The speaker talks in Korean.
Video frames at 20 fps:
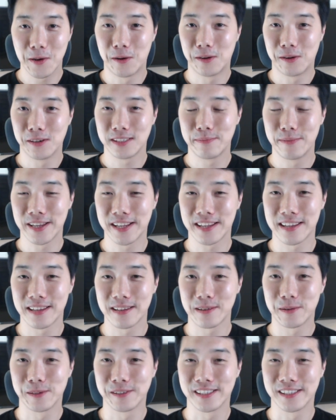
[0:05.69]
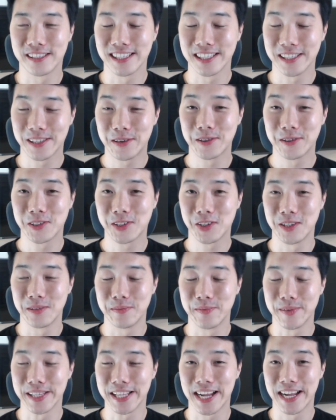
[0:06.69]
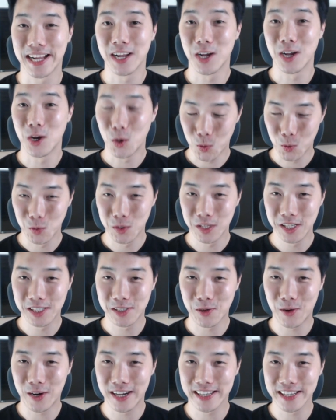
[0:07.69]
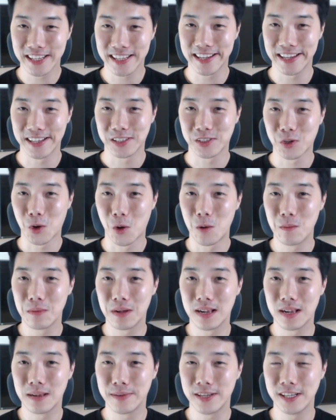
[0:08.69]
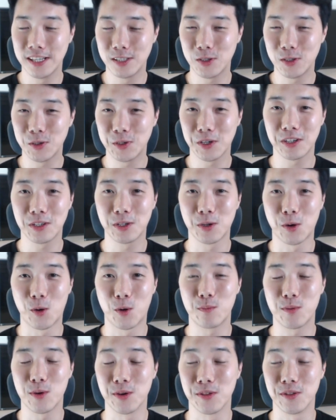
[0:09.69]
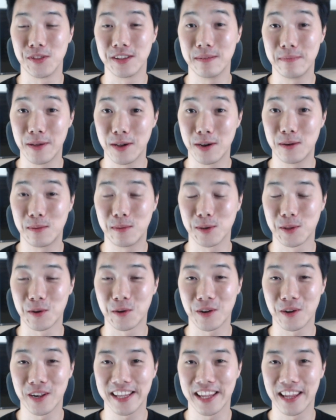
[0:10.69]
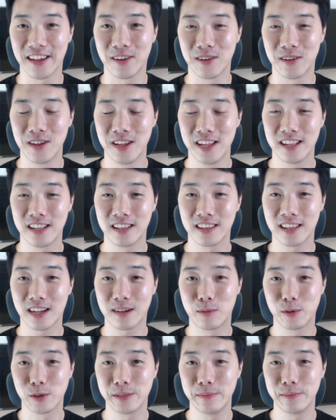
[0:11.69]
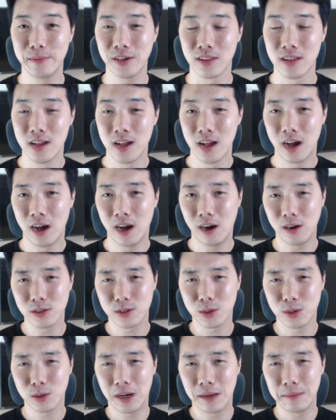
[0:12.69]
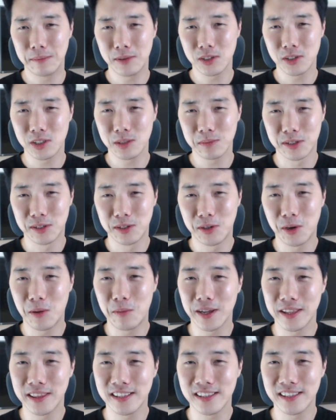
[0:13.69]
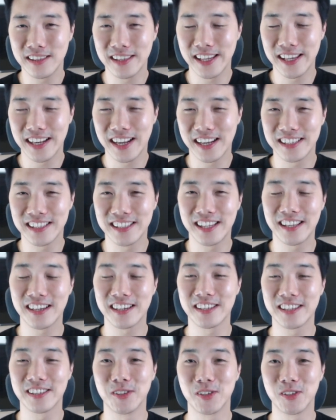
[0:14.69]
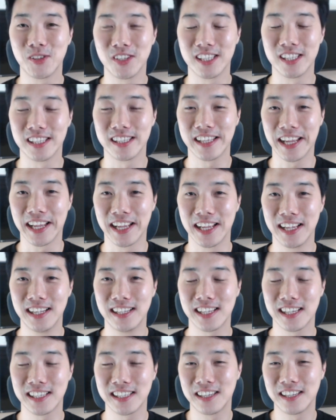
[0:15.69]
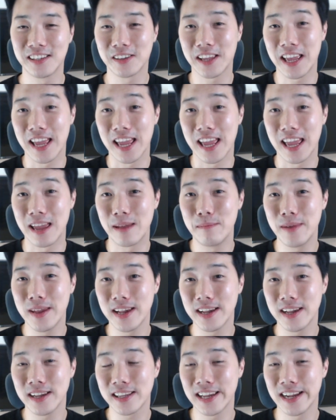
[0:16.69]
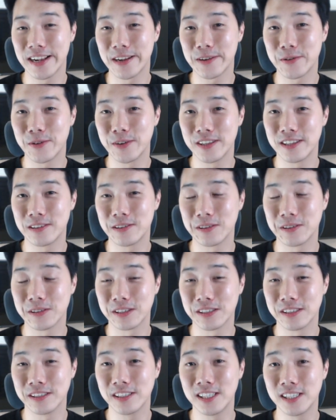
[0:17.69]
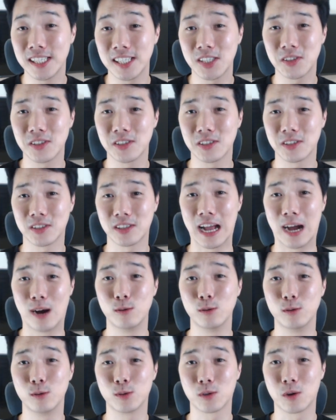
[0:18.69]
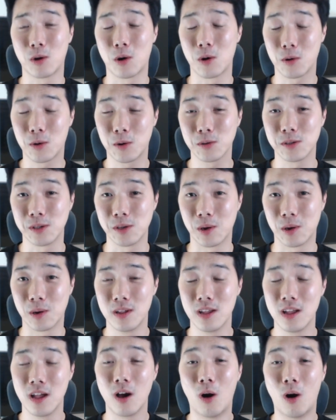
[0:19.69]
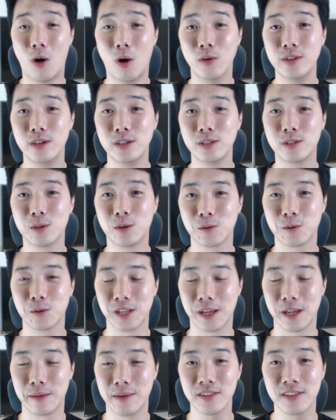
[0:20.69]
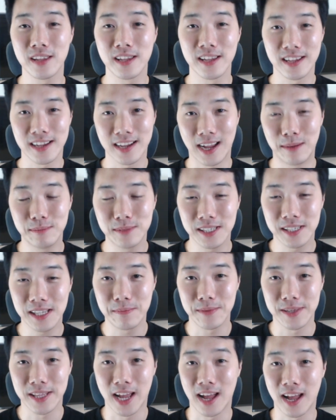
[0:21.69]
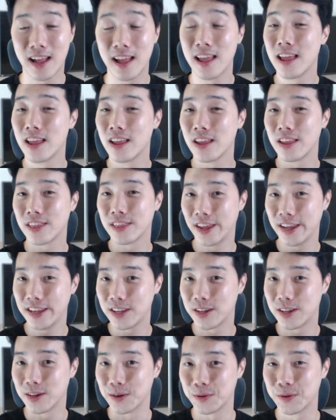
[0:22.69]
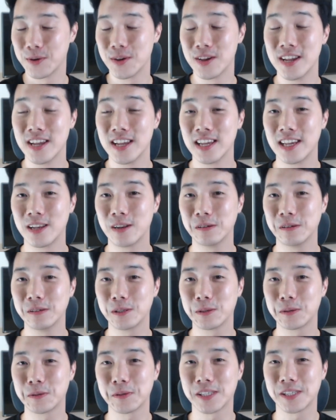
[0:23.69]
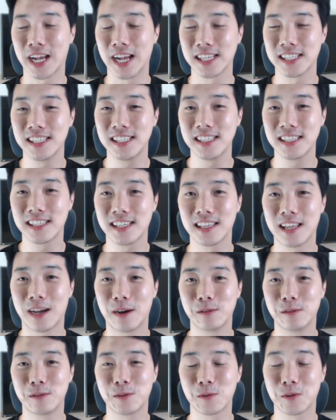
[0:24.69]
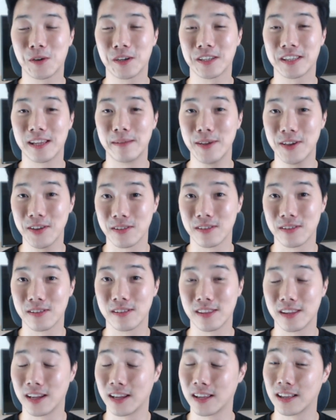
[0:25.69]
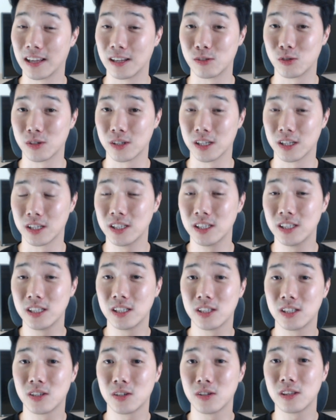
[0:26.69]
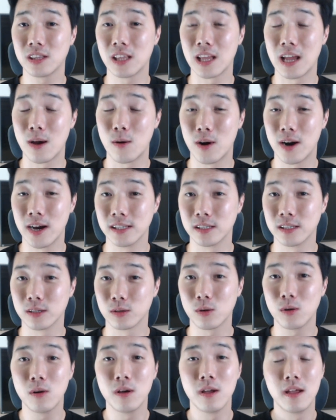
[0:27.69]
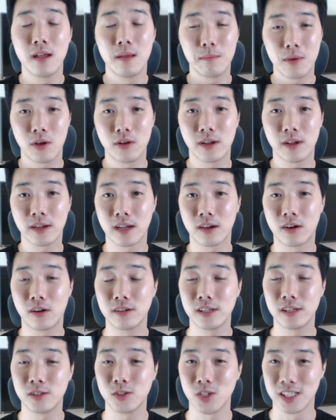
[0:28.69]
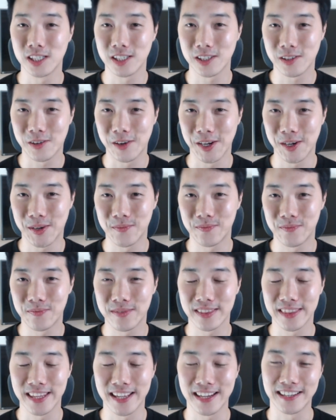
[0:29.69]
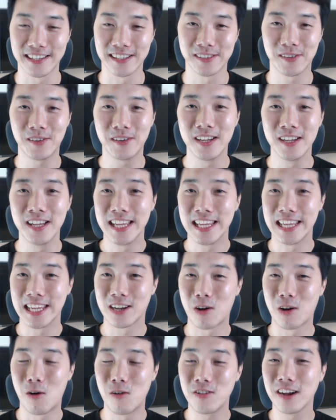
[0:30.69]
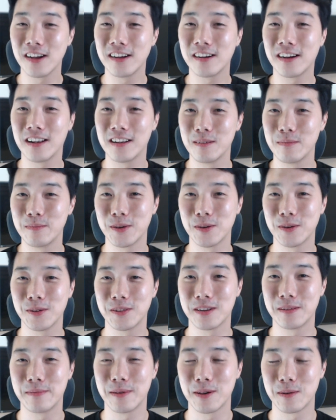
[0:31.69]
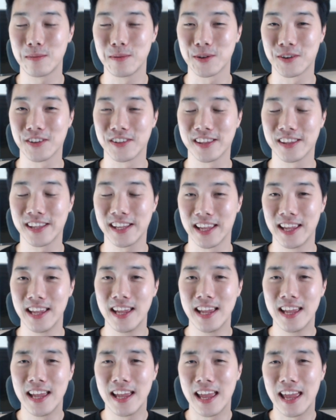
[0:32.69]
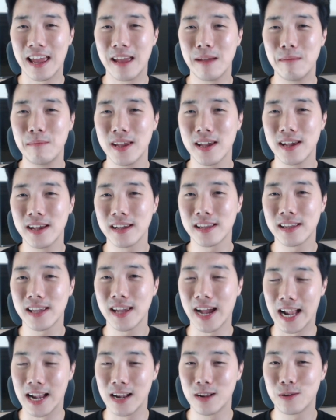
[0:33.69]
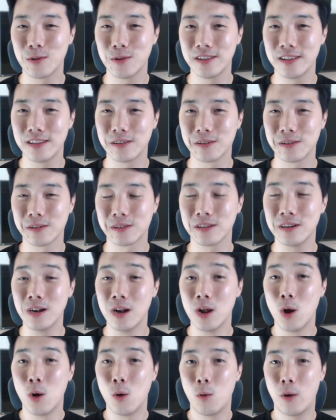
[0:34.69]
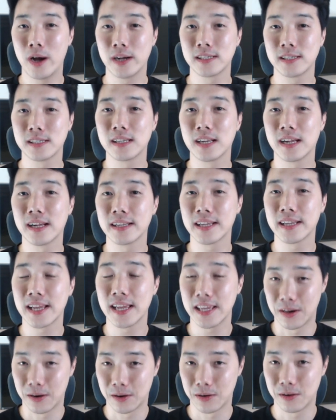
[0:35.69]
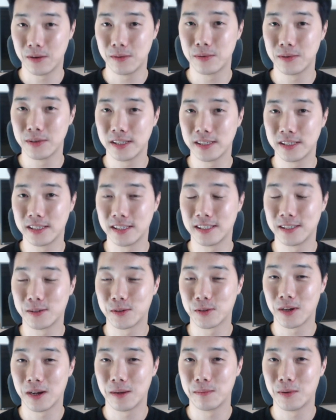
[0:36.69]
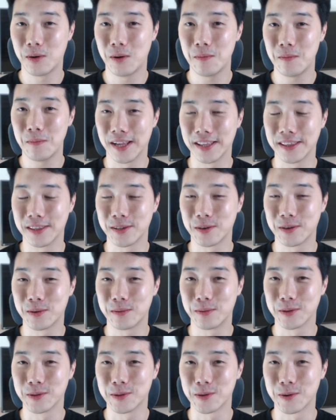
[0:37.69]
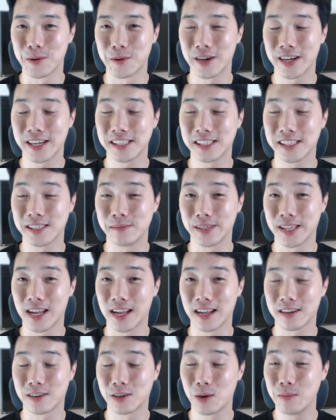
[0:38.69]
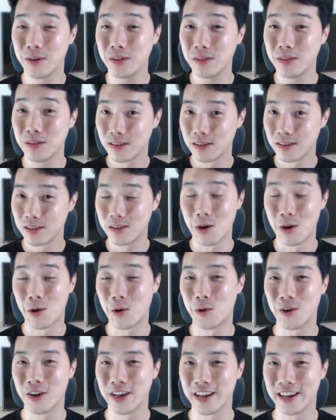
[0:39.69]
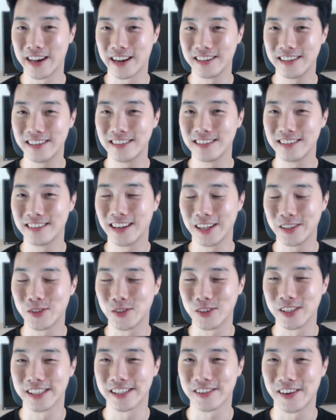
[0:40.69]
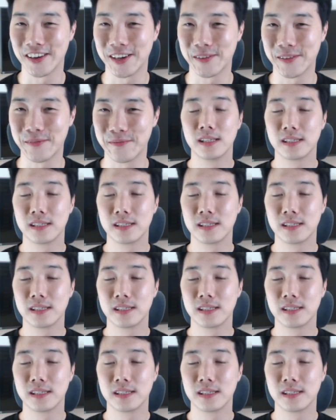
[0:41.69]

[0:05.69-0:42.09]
영어 스피킹 코치 성재원입니다. 오늘 저와 함께 정말 필수적인 영어 표현들 배워보도록 할게요. 딱 보시면 저거 한 번쯤 들어봤는데 라는 생각이 들 수 있는데 사실 이렇게 애매하게 알고 있는 것들은 실전에서 나올 수가 없거든요. 어느 정도냐면 감사합니다. Thank you. 이런 식으로 자신 있게 나올 정도가 되면 나중에 실전 대화에서도 편하게 꺼낼 수 있을 거예요. 그래서 이 건강 관련 표현들을 배워볼 건데 애매하게 알고 있는 것들을 확실하게 여러분의 지식으로 한번 만들어 보도록 하겠습니다. 그러면 영어 회화를 할 수 있을 거예요.